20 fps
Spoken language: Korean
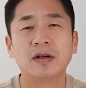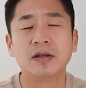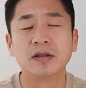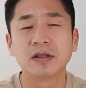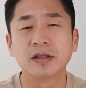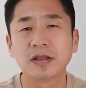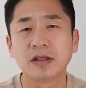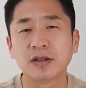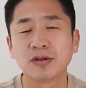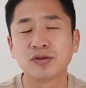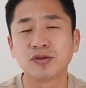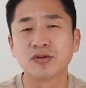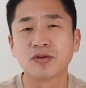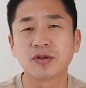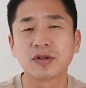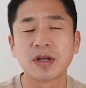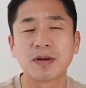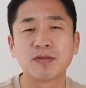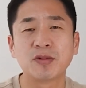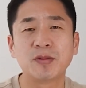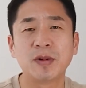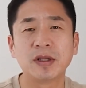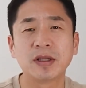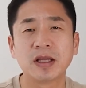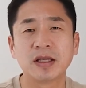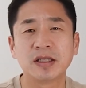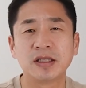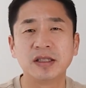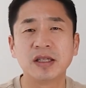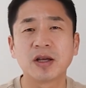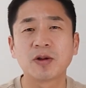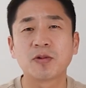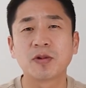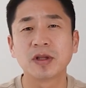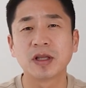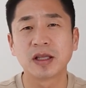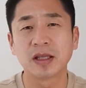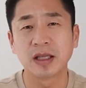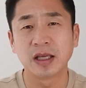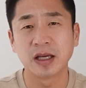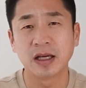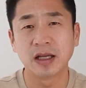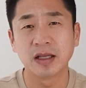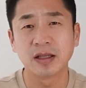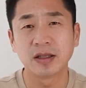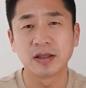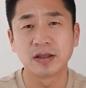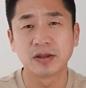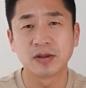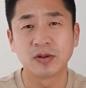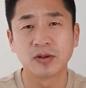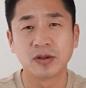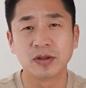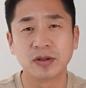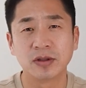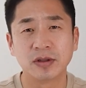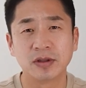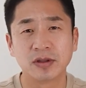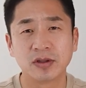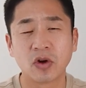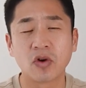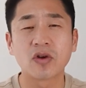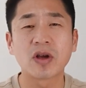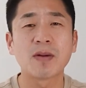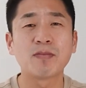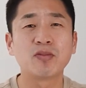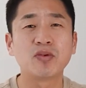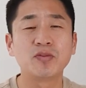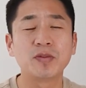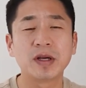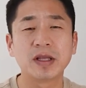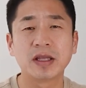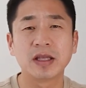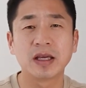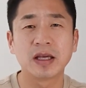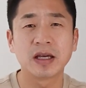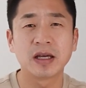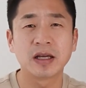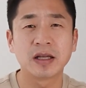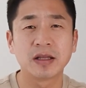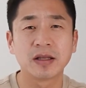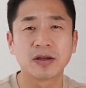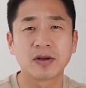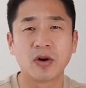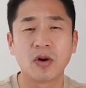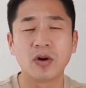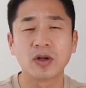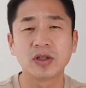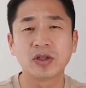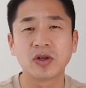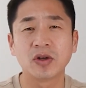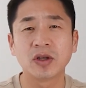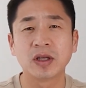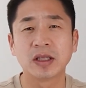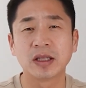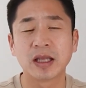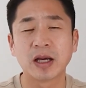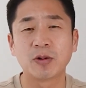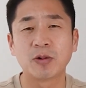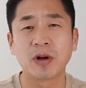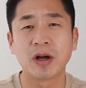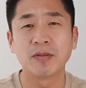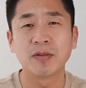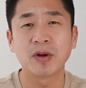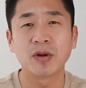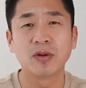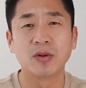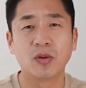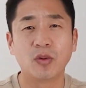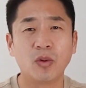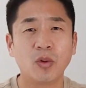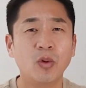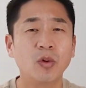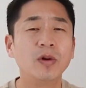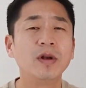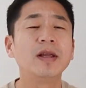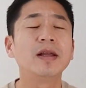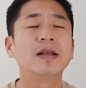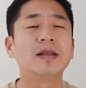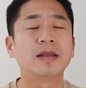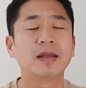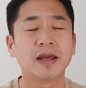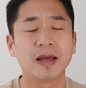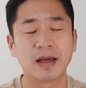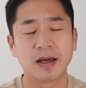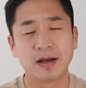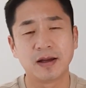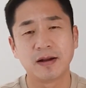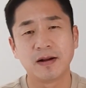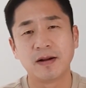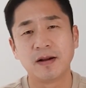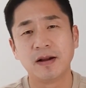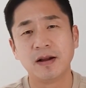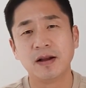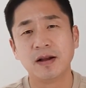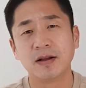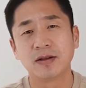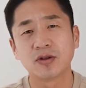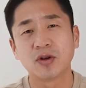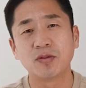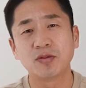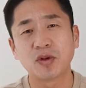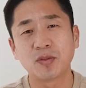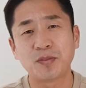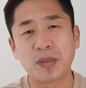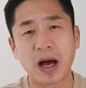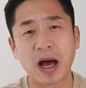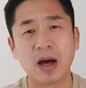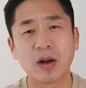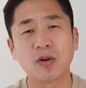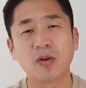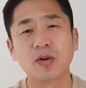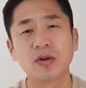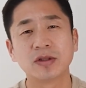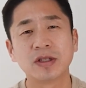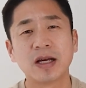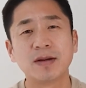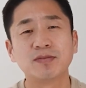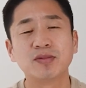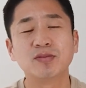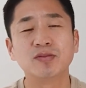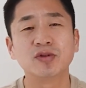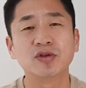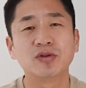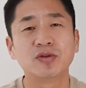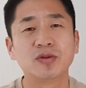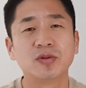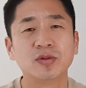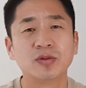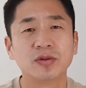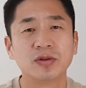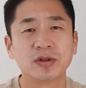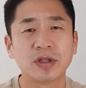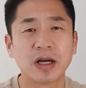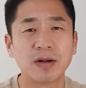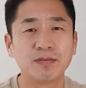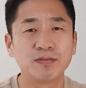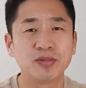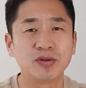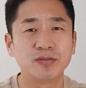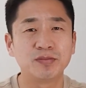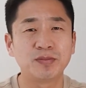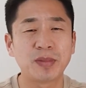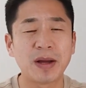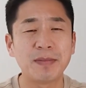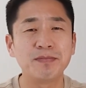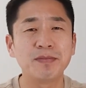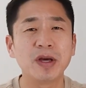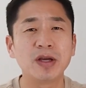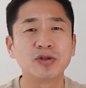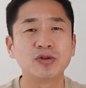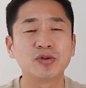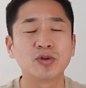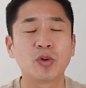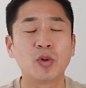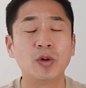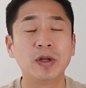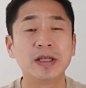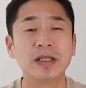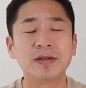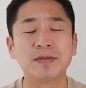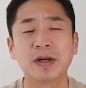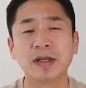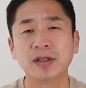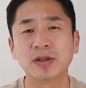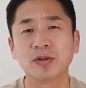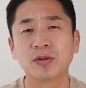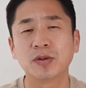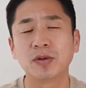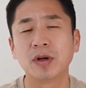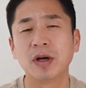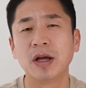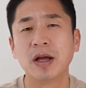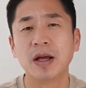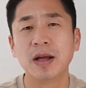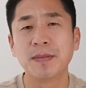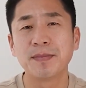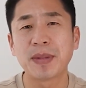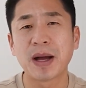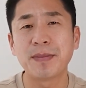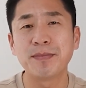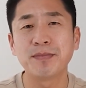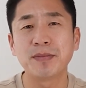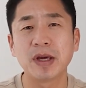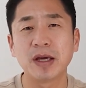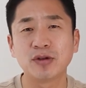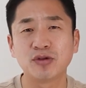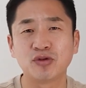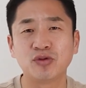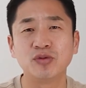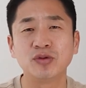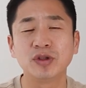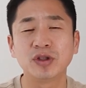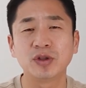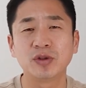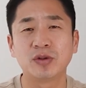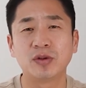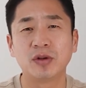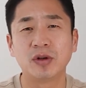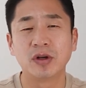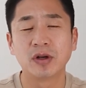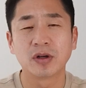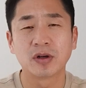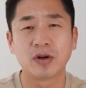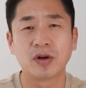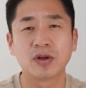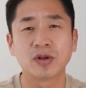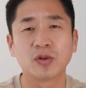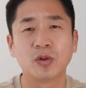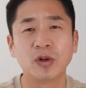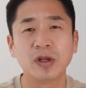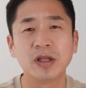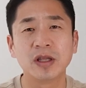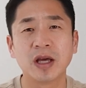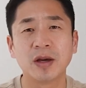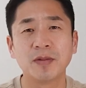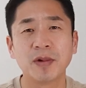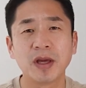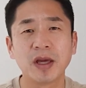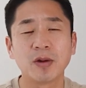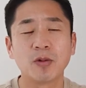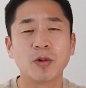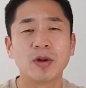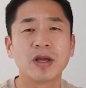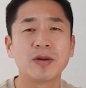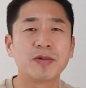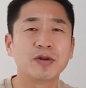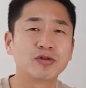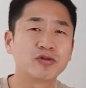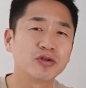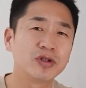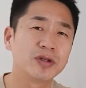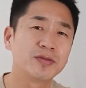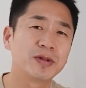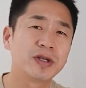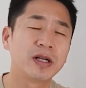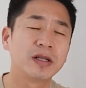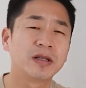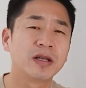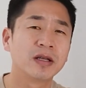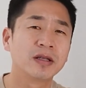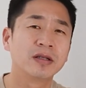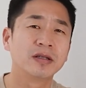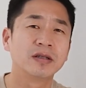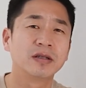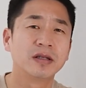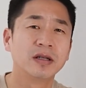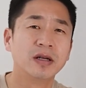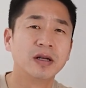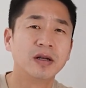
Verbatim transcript: 특히 중국 상품 할 때 지재권에 대한 또는 정가품에 대한 걱정이 있다고 하면 올릴 때 처음부터 바로 상품 판매 중으로 올리지 마시고 판매 중지로 걸어서 올린 다음에, 왜냐면 수집을 할 때는